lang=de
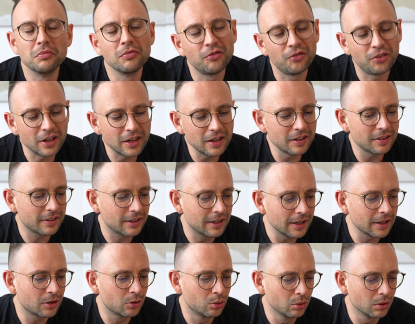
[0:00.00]
Finde ich,
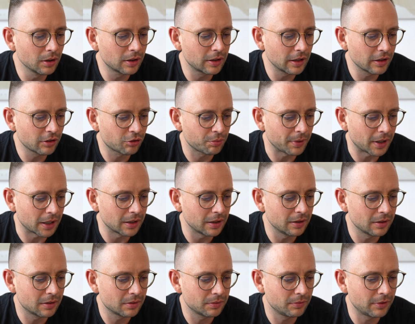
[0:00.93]
klingt cool, klingt
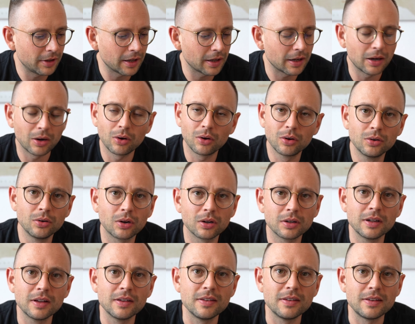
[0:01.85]
spannend, wäre auch noch
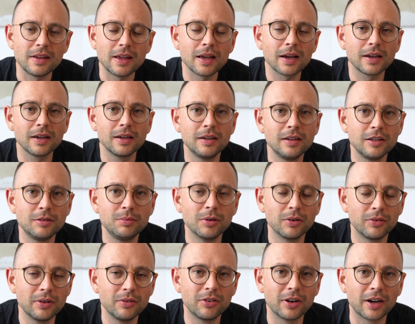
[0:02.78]
eine Serie, die ich mir
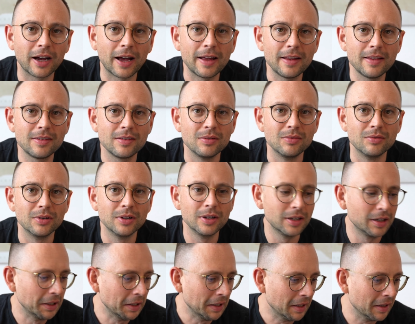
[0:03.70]
auf jeden Fall reinziehen
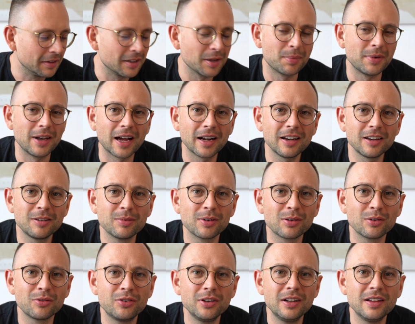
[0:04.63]
will. Ich habe lange nicht mehr
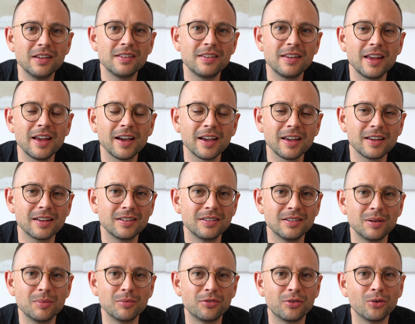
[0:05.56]
so viele Serien
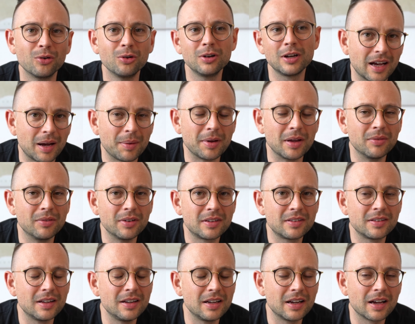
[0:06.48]
empfohlen, aber ihr
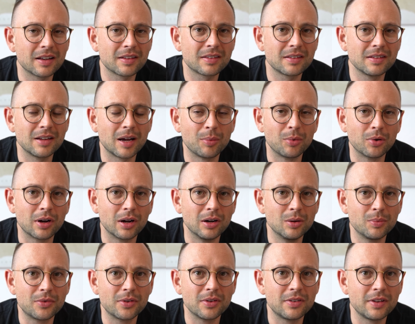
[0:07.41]
wisst ja, die ganzen
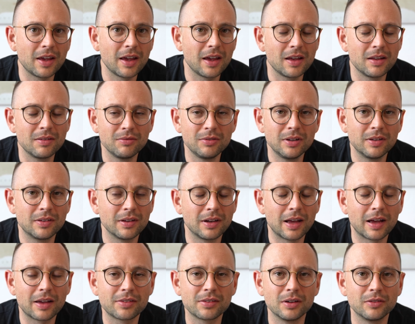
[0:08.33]
Apokalypse-Serien wie The
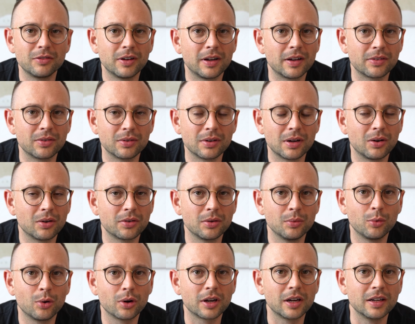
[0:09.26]
Last of Us oder auch
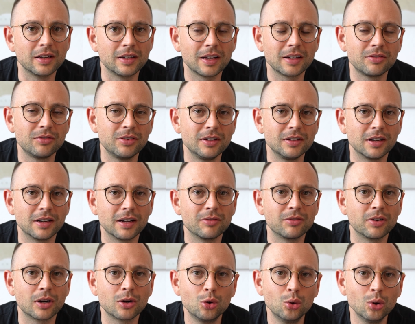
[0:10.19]
The Walking Dead finde ich halt
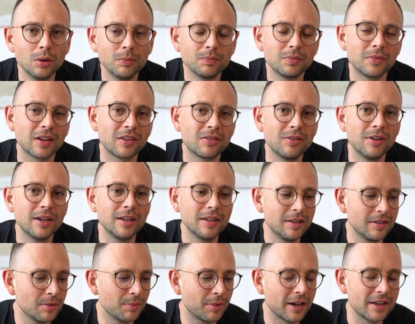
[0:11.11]
einfach cool. Deswegen
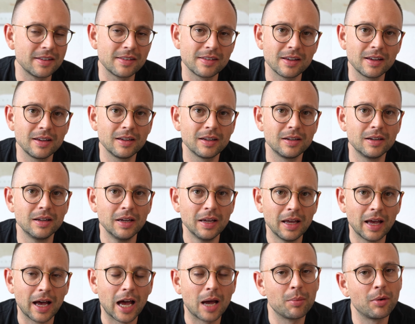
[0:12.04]
diese beiden Serien,
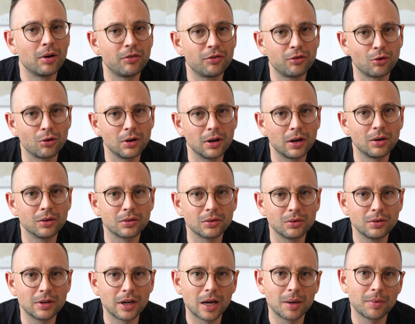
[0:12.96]
einmal Fallout
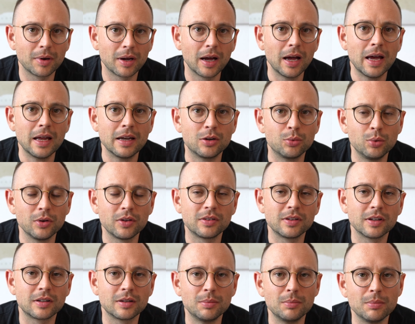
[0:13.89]
und aber
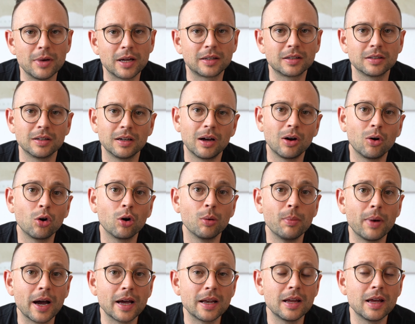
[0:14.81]
Twisted Metal, auch
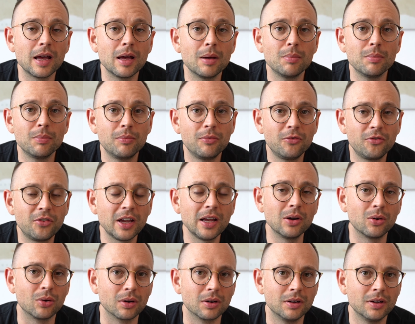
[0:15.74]
meine
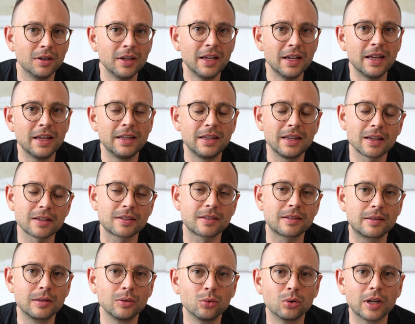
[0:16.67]
Empfehlung.
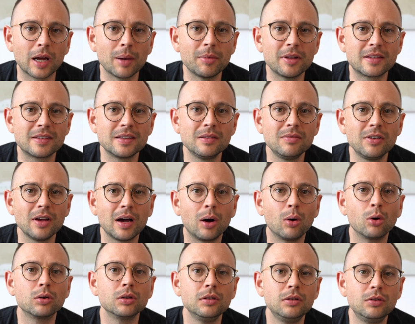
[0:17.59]
Yes, so, damit sind wir
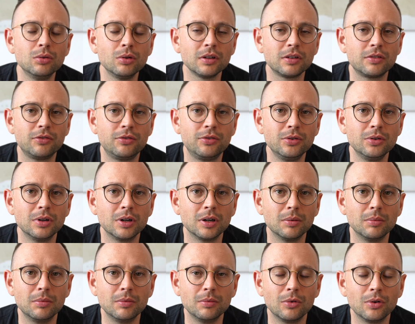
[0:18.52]
auch durch
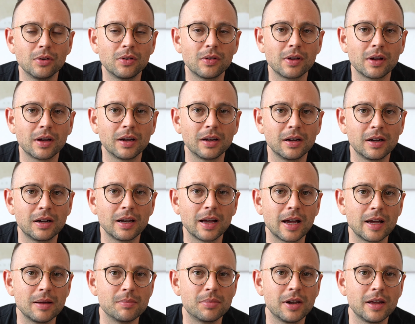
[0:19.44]
für unseren
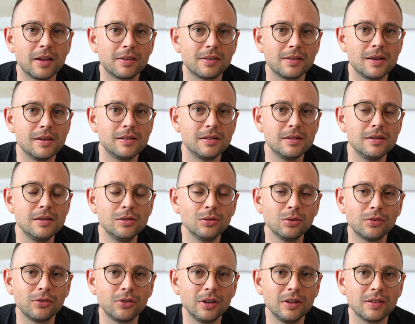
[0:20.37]
kleinen PlayStation
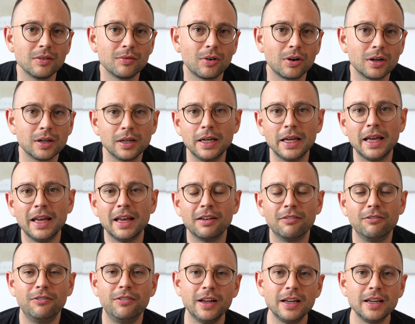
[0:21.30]
News für diese Woche.
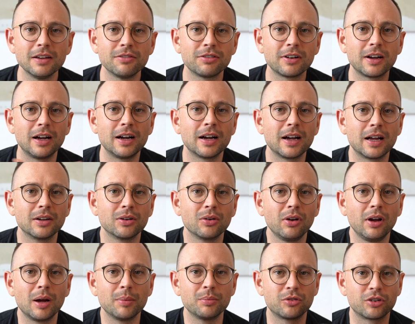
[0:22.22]
Wenn ihr Fragen,
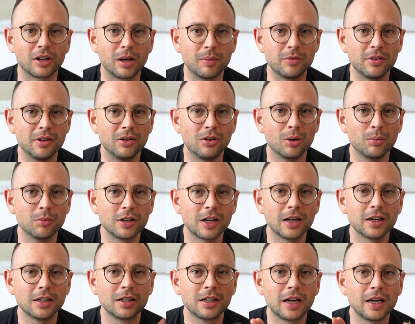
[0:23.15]
Anregungen habt, schreibt es in die
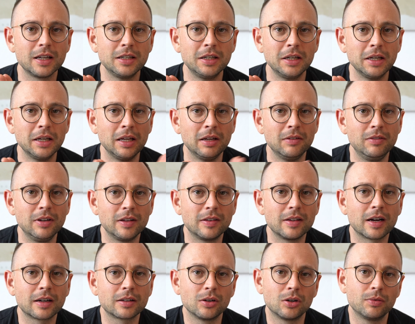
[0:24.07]
Kommentare rein. Wie
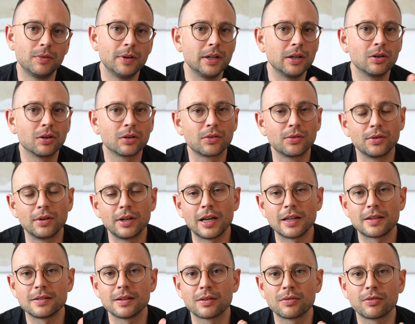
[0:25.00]
gesagt, auch wenn ihr noch zu den
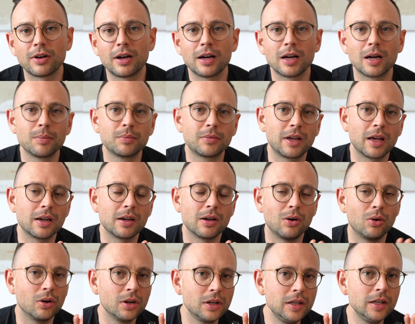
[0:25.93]
Headsets Fragen habt, gerne
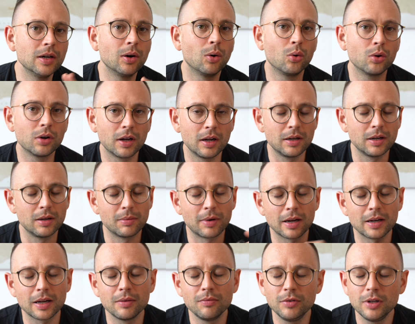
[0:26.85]
auch hier oder in dem
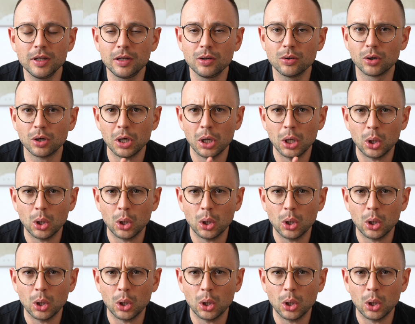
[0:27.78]
anderen Video.